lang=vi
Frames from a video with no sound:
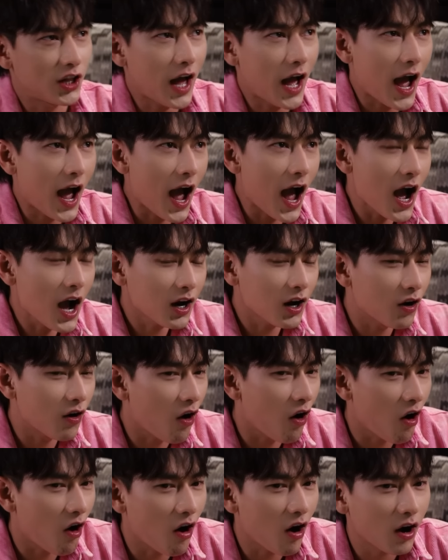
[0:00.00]
Cá
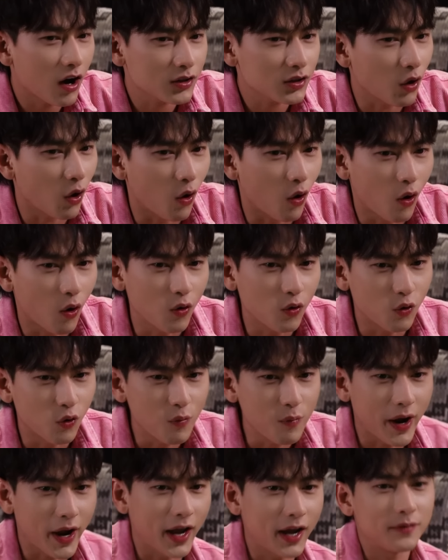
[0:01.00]
kho tộ của
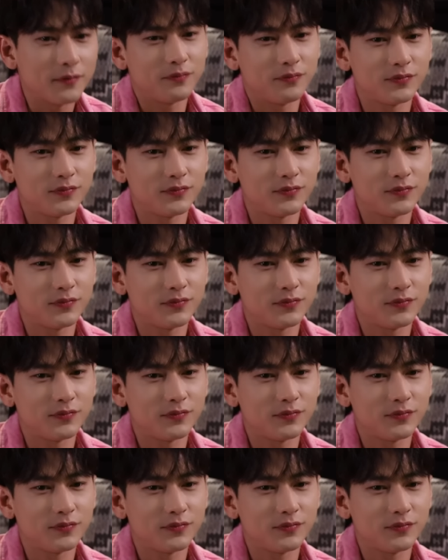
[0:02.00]
mẹ.